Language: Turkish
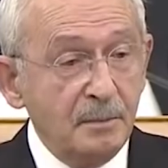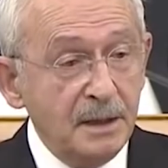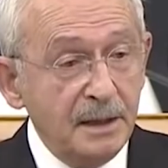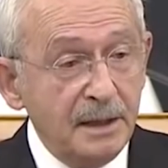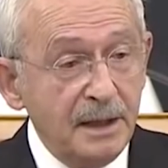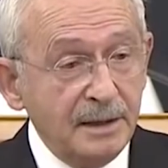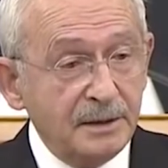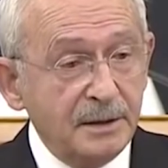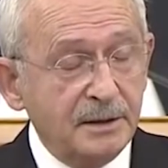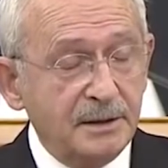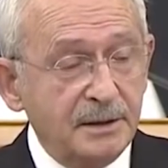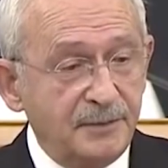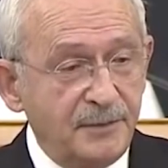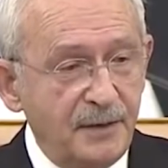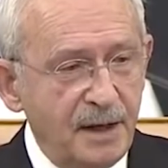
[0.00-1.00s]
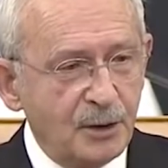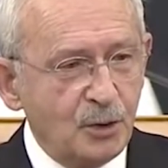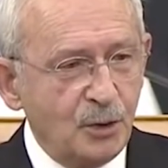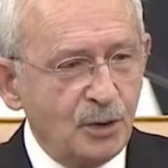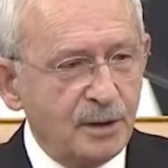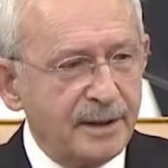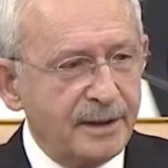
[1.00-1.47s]
Millet
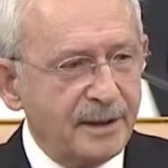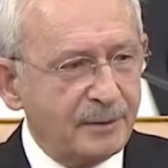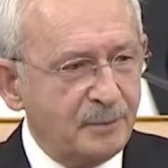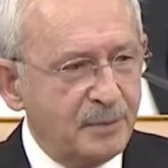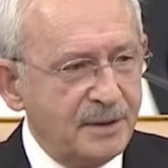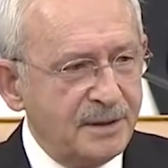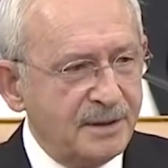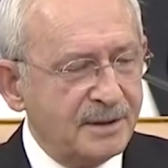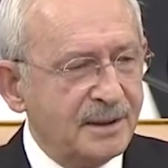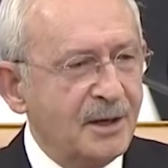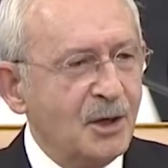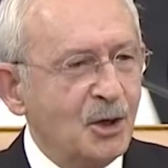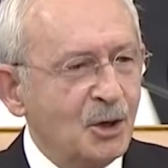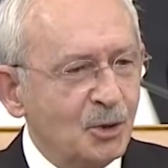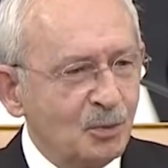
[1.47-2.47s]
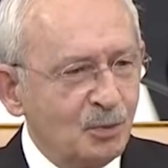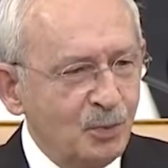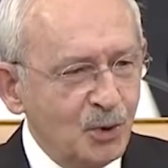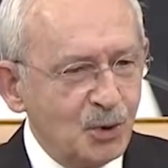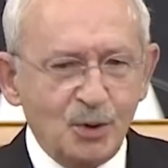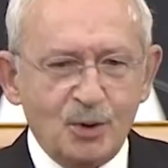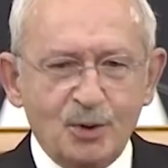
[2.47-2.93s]
ittifakı olarak biz
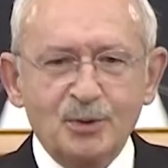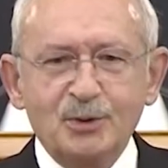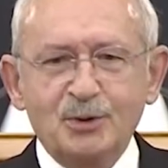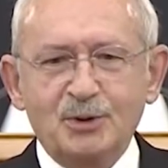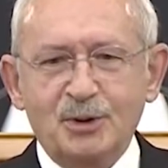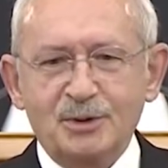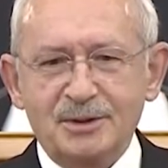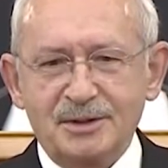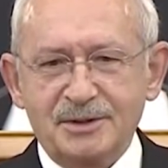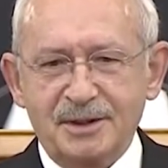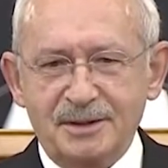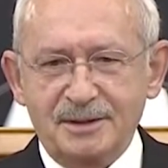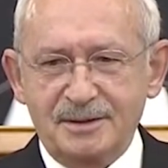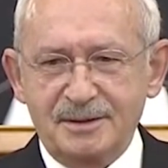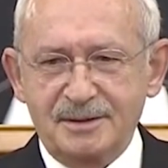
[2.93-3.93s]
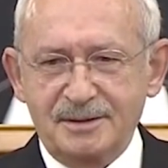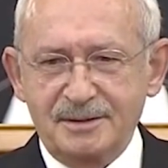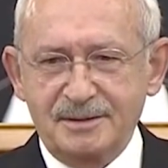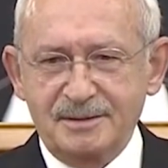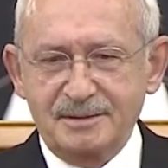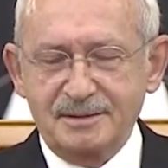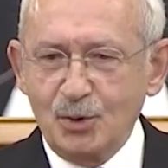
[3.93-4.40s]
bu sorunu çözeceğiz.
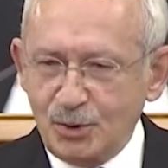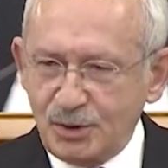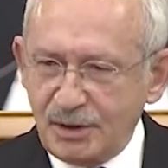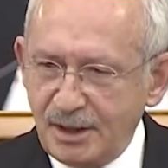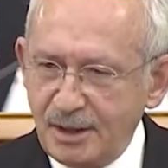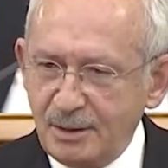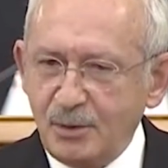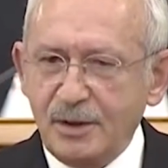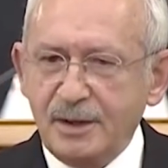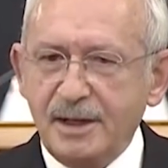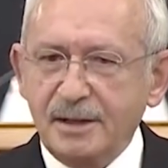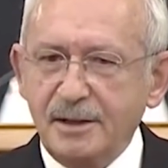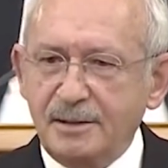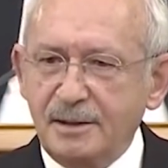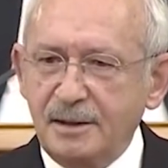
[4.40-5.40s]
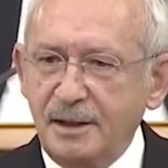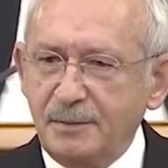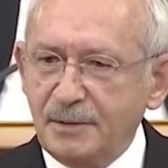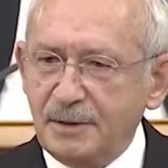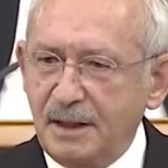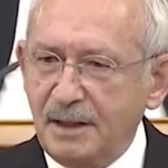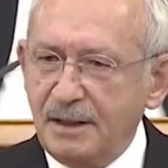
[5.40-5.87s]
Türkiye'yi böyle
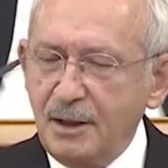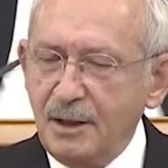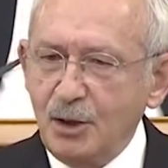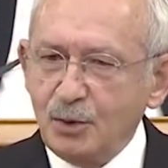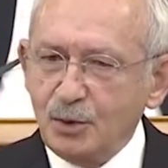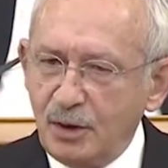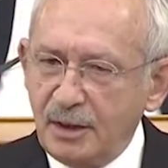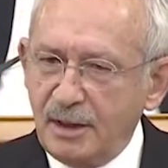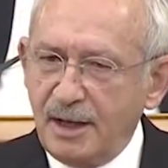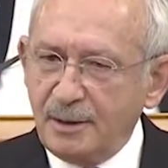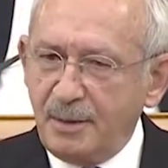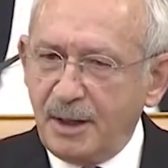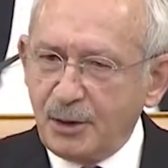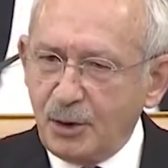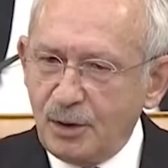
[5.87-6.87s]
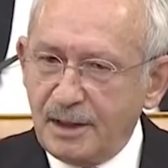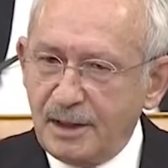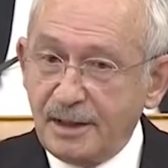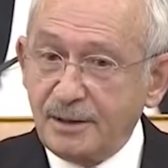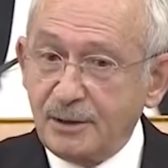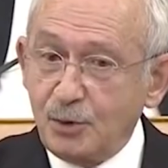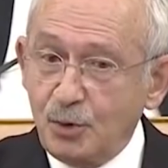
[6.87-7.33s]
getirip de dolar
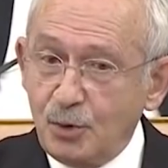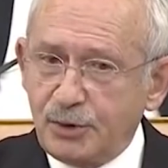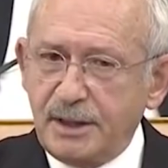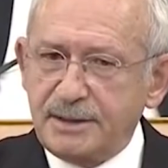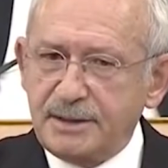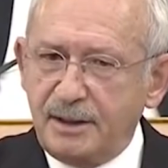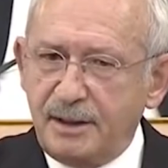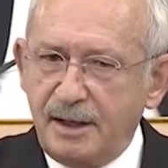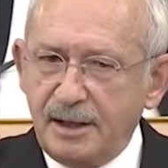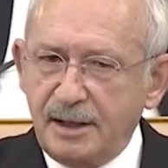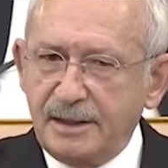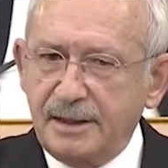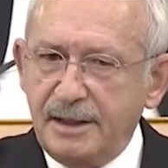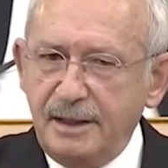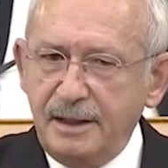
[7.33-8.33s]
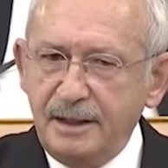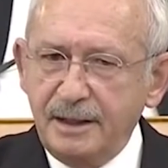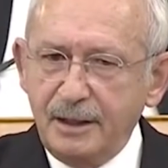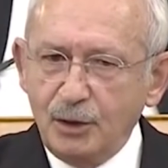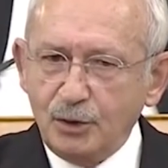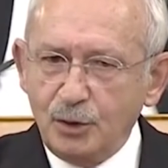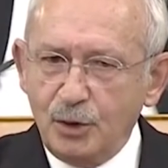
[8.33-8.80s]
baronlarının ülkesi haline
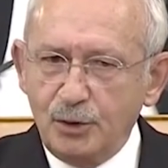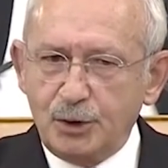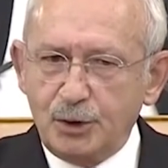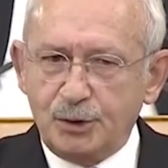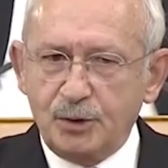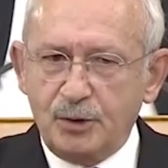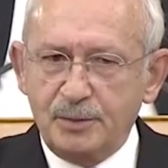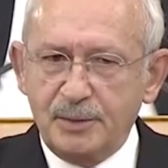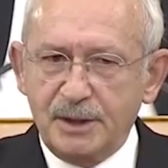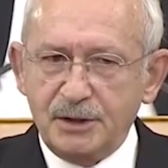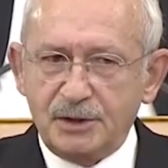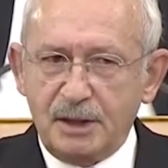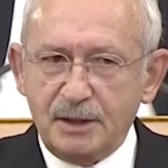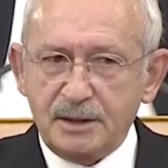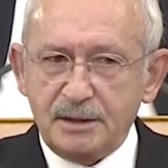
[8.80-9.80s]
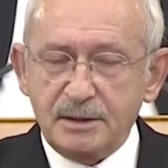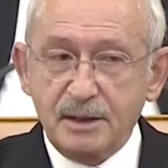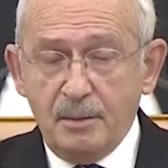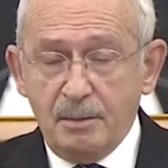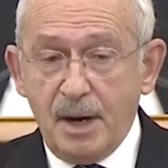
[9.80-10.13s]
dönüştürmeyeceğiz.